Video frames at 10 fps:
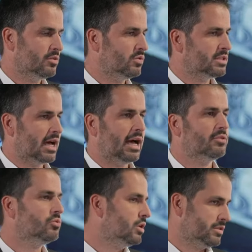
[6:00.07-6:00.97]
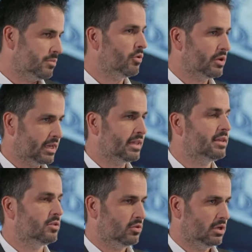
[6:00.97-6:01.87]
die USA durchaus die Möglichkeit,
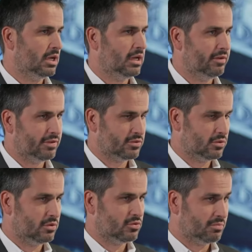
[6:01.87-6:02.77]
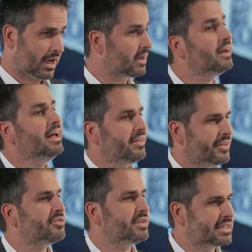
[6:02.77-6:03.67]
hier noch äh, was zu, zu, machen.
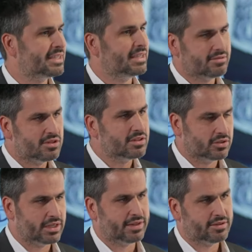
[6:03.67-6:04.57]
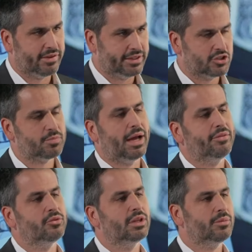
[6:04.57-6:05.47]
Deswegen sieht auch die ganze Welt
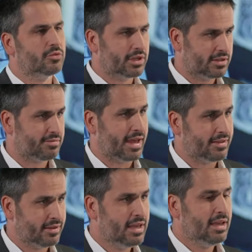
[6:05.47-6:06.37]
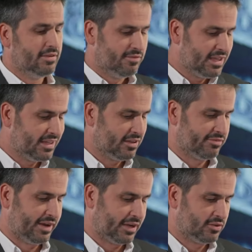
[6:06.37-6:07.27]
entspannt. Und dann gibt es noch einen zweiten wichtigen
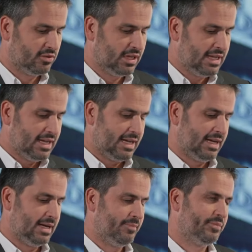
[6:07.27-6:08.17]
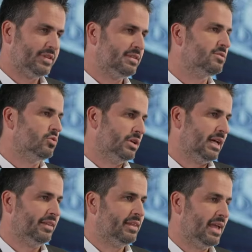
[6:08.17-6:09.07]
Faktor, ähm, das ist das
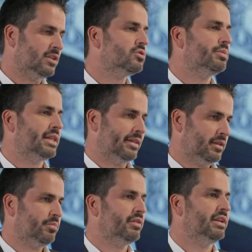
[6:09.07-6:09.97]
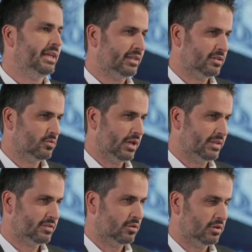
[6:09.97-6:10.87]
sogenannte exorbitante Privileg des
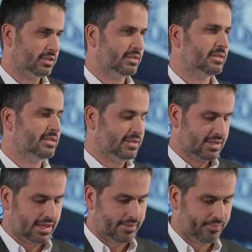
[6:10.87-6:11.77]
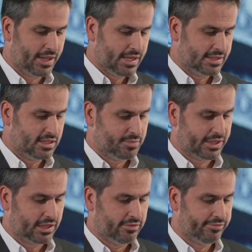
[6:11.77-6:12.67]
US-Dollars. ähm, dieser
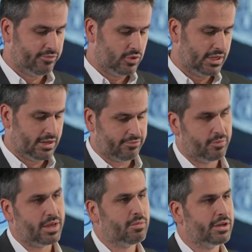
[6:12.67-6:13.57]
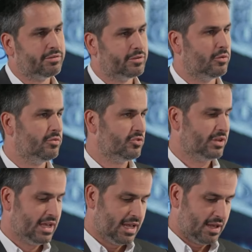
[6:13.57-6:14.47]
Begriff wurde vom ehemaligen französischen
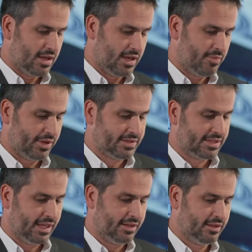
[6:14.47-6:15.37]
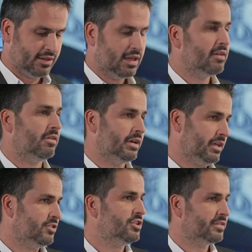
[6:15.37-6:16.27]
äh, Präsidenten
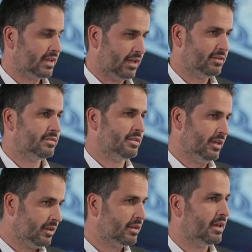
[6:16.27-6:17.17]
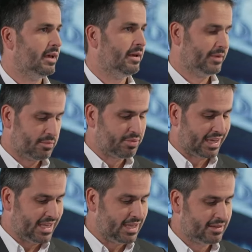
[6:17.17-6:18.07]
Valéry Giscard d'Estaing äh,
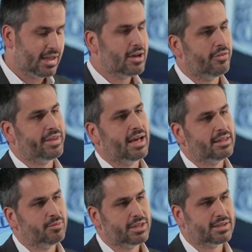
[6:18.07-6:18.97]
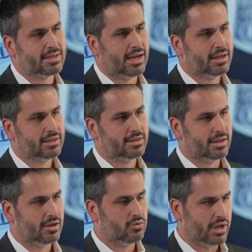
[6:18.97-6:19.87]
geprägt und er hat damit gesagt,
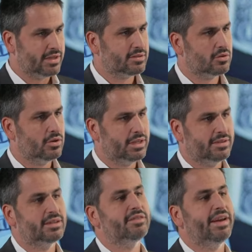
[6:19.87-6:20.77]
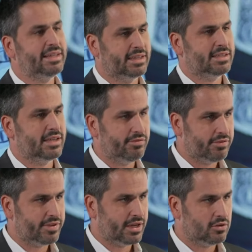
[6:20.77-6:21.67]
der US-Dollar ist halt die
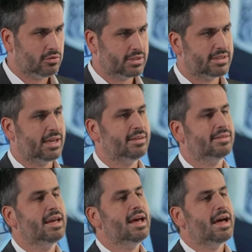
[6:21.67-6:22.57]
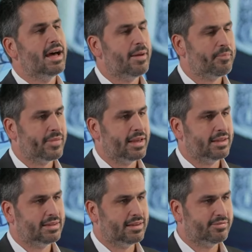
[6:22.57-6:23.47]
Weltreservewährung. Das heißt, ähm,
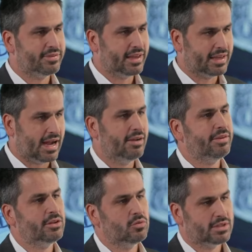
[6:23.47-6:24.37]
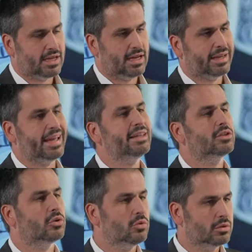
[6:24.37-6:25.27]
es, egal, wenn die USA Geld
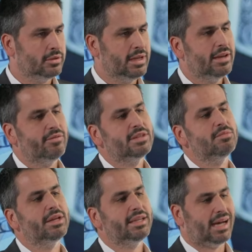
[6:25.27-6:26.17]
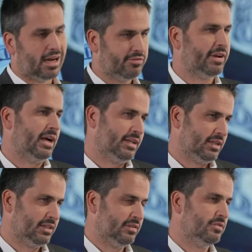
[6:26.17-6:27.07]
drucken, wird es immer eine Nachfrage
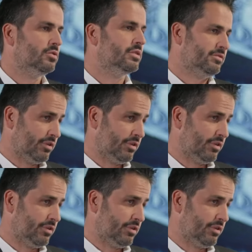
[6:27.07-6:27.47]
nach diesen US